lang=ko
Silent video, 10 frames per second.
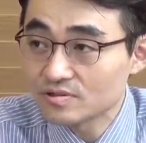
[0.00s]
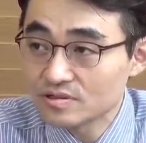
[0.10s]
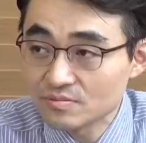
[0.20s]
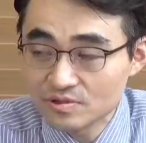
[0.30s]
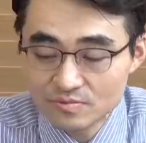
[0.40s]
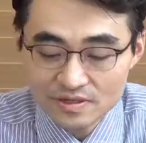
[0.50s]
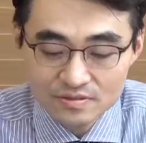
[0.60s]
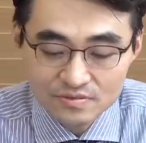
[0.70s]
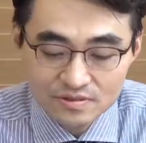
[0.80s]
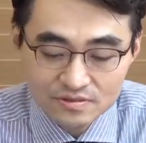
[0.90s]
지난번에 네.
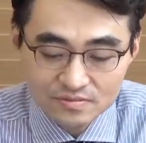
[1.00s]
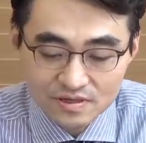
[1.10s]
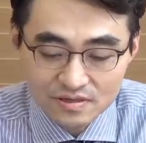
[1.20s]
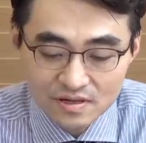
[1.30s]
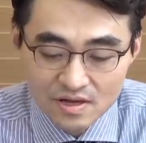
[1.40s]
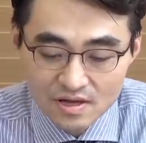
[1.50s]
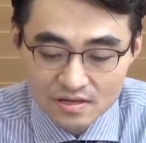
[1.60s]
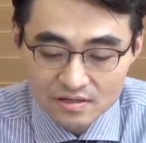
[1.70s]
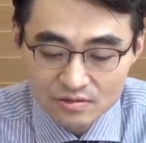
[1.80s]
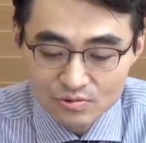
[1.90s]
말씀드렸지만
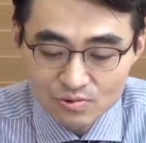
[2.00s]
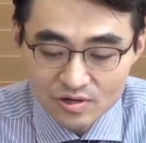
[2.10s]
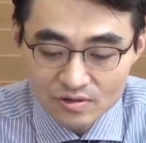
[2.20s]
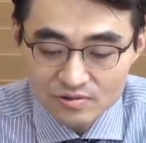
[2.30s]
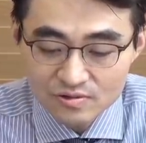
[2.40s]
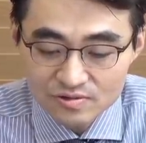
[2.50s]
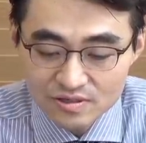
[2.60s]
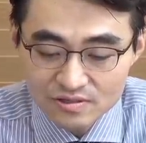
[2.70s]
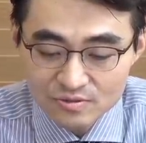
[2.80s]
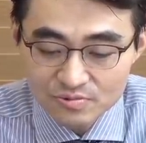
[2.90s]
인도가
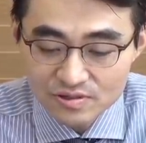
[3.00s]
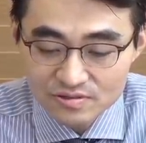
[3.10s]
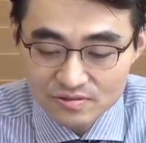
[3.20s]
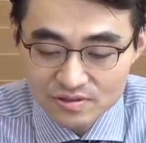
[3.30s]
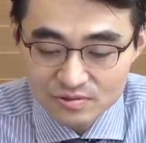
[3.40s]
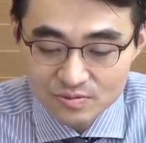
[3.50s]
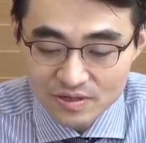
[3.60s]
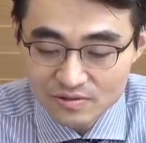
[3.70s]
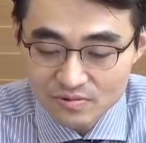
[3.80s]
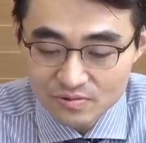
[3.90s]
역성장에서 플러스 성장으로
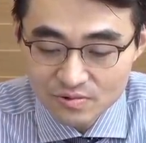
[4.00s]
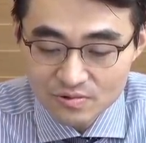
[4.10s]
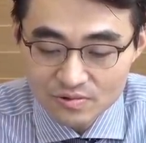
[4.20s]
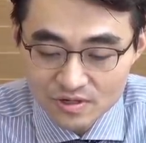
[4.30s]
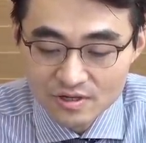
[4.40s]
바뀌었고